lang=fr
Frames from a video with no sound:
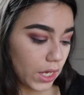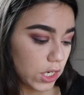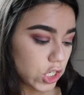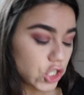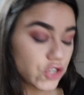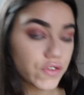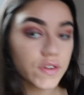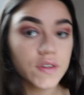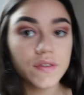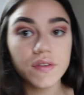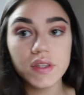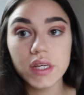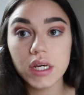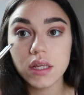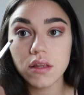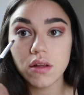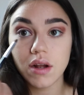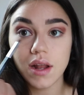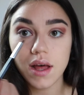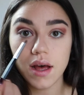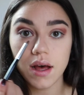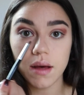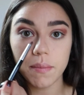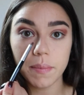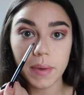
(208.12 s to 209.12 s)
Je vais venir dans
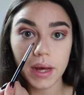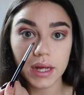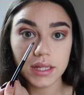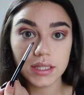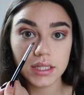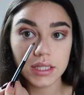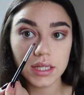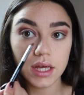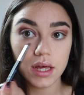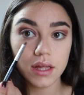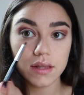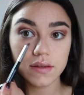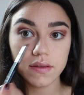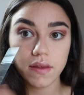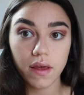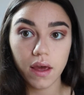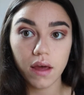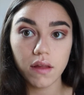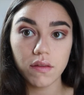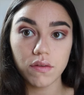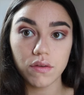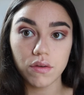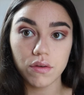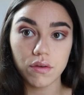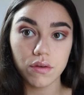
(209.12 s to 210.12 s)
la partie
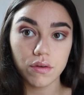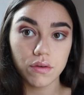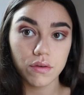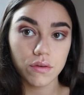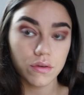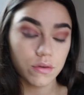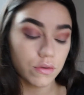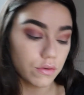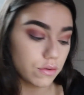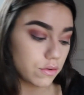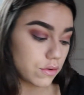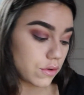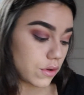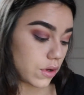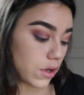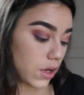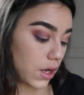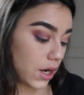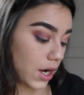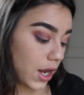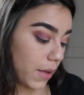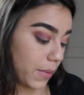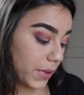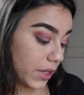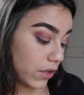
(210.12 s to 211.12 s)
interne euh,
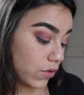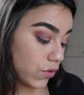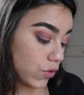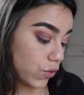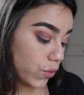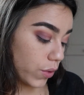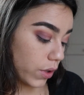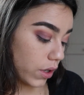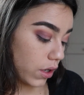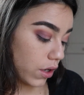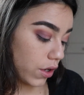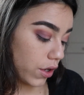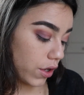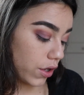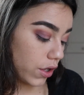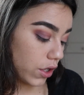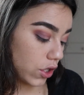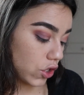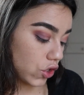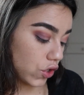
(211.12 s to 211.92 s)
dans du coin de l'œil.